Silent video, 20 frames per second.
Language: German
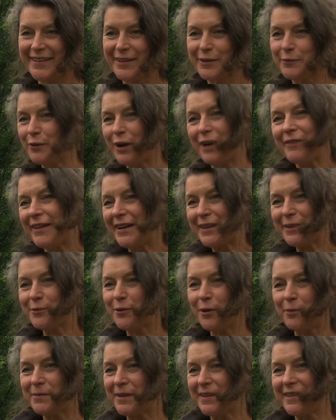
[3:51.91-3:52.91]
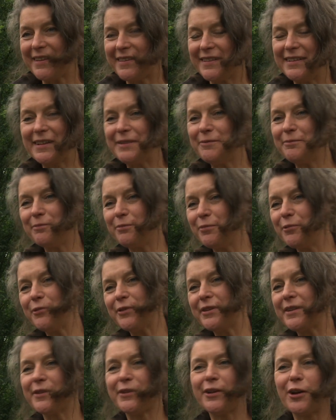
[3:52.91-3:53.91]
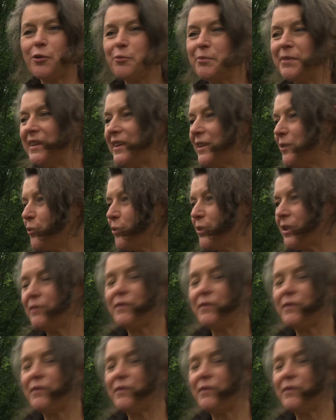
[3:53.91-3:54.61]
Also woher weißt du, ob das jetzt Lindenblüten ist oder Robinienhonig?